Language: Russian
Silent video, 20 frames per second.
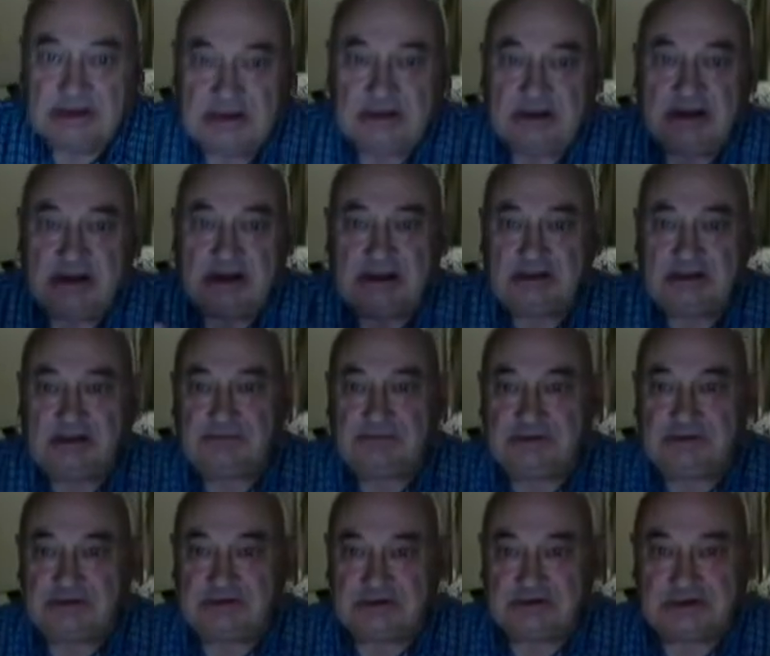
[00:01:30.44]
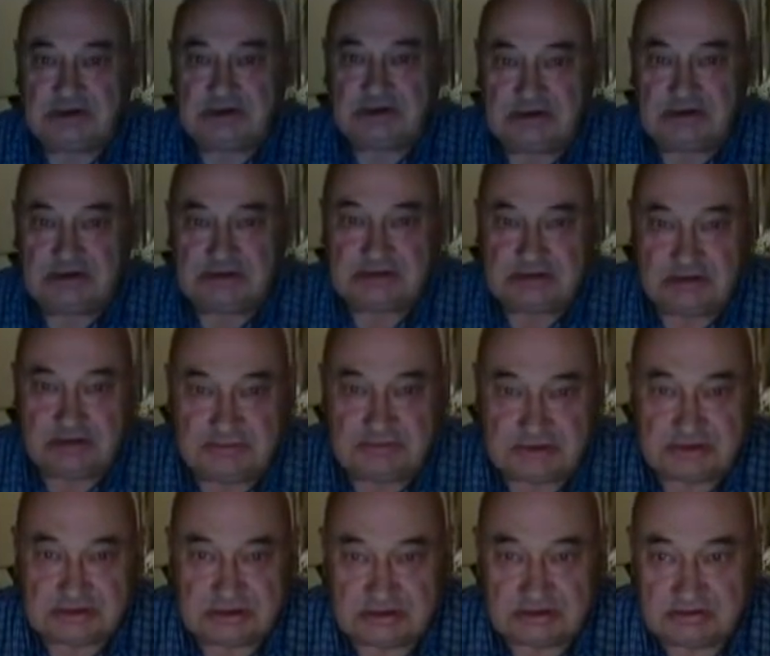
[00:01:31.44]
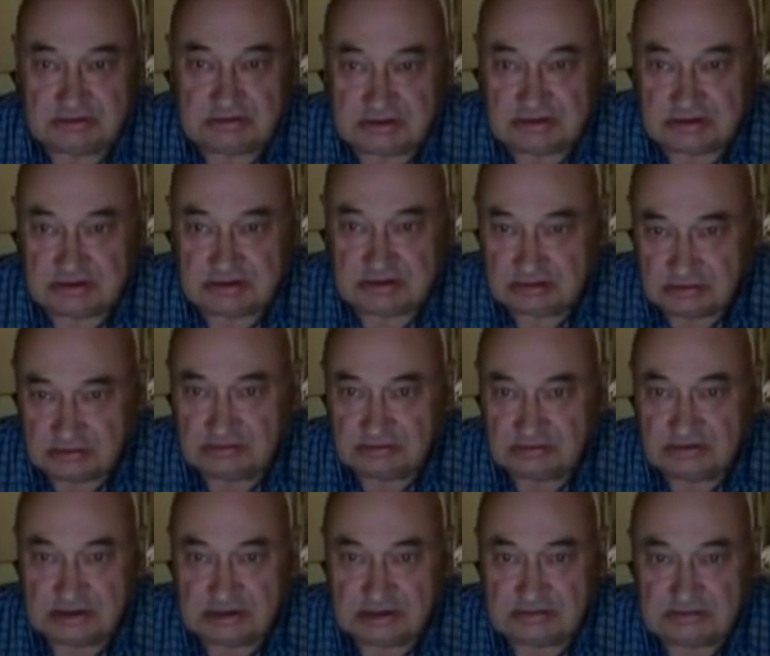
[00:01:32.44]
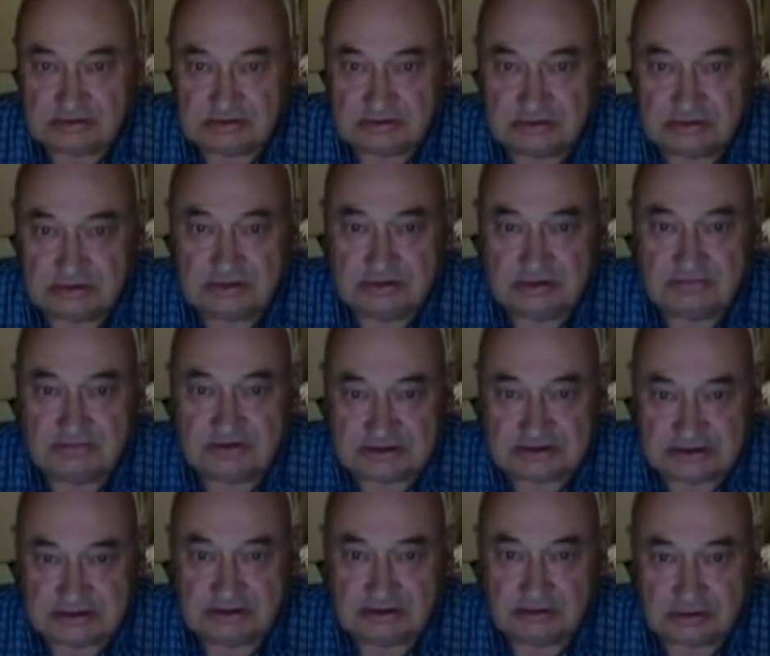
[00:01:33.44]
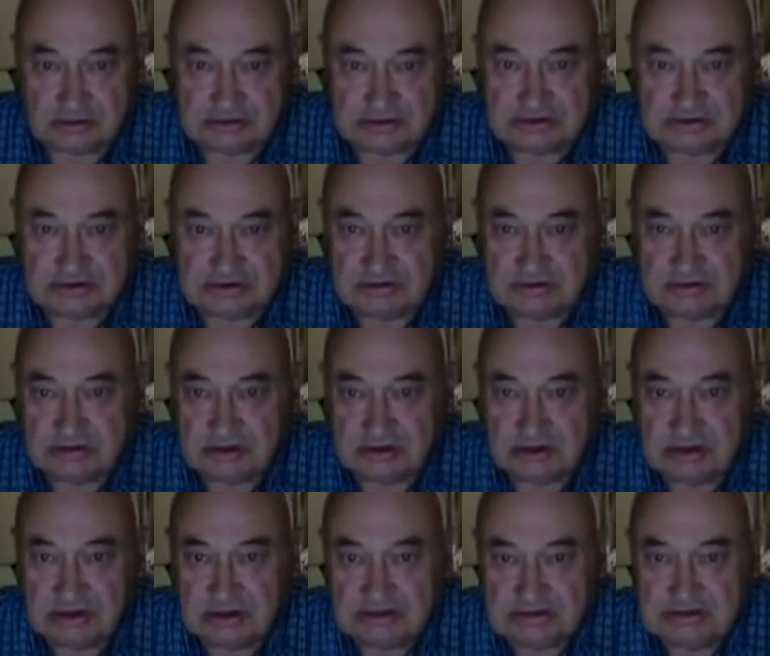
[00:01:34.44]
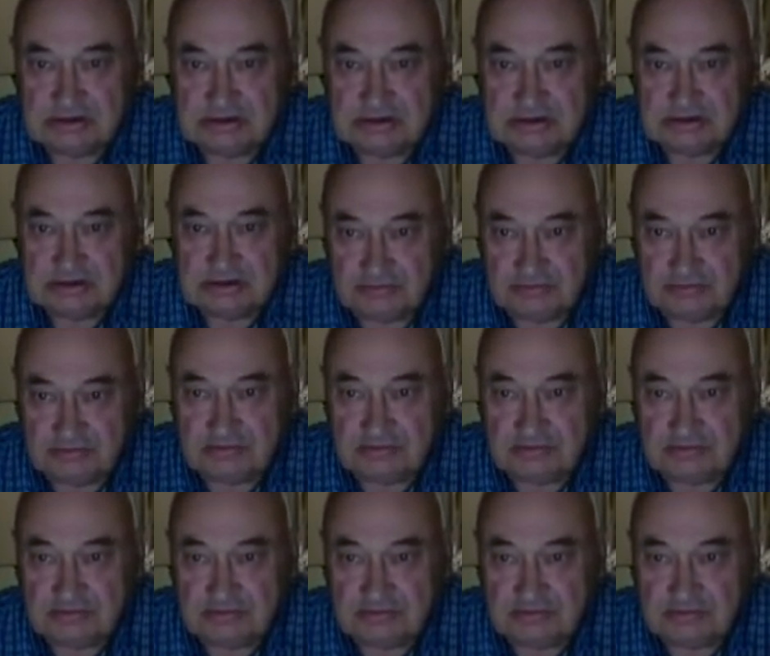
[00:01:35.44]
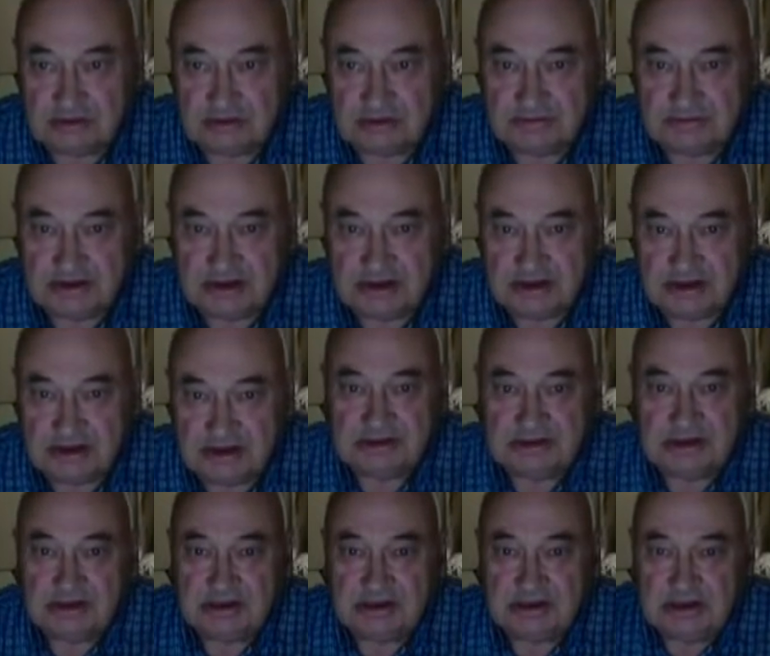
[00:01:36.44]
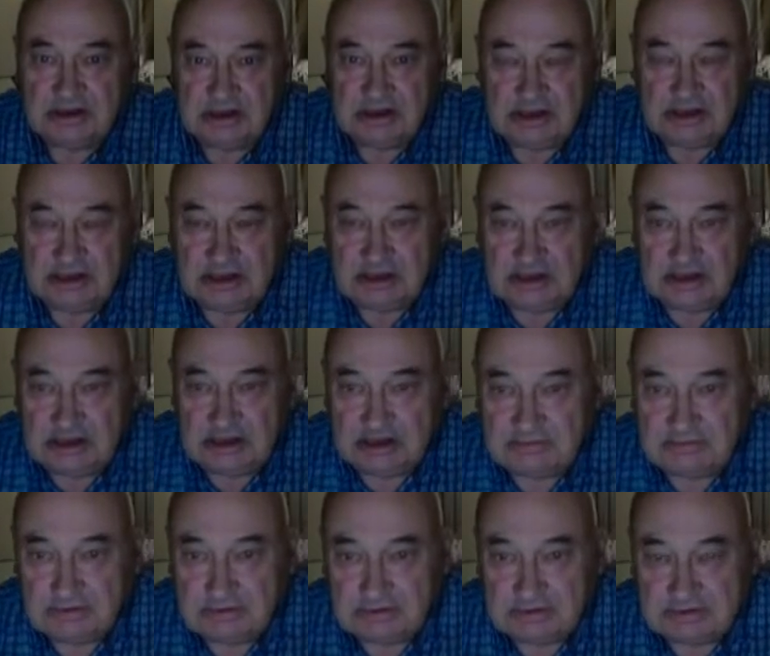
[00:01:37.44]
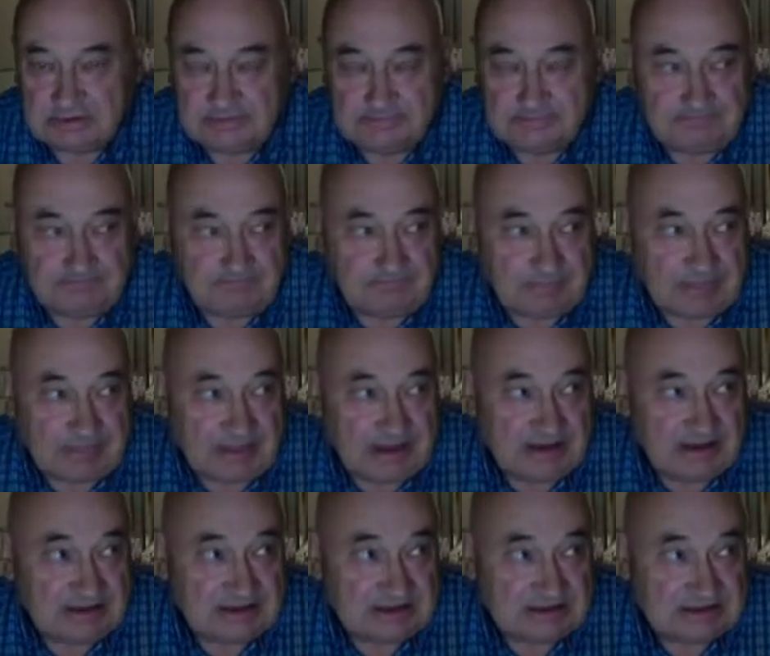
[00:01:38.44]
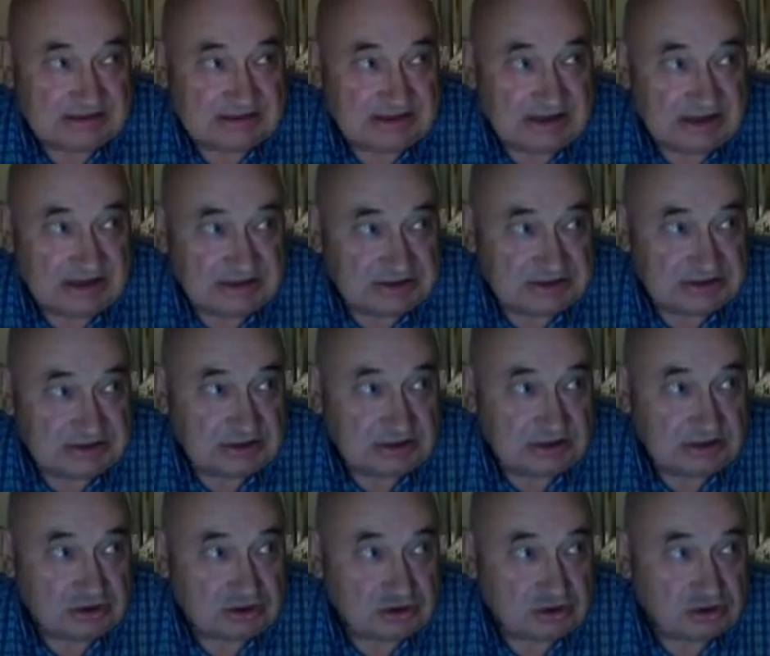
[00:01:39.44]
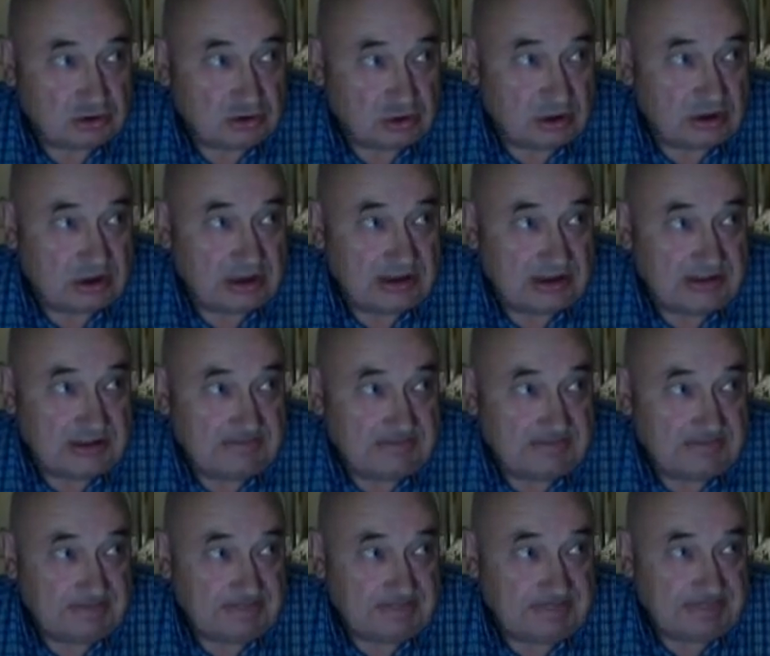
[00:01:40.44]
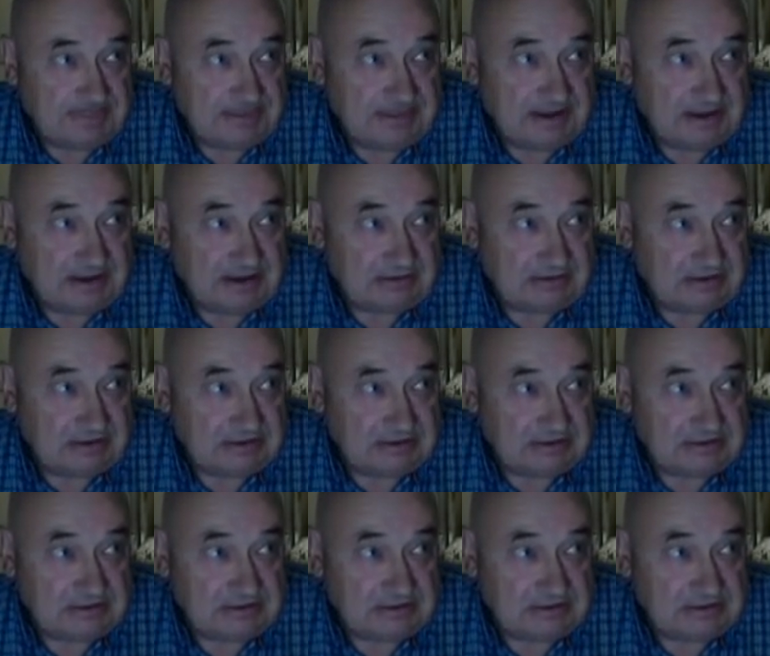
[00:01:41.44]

Раннее плодоношение семечковых, ну, в данном, неважно, и косточковых, здесь, видимо, только про яблони. Вот это значит, что дерево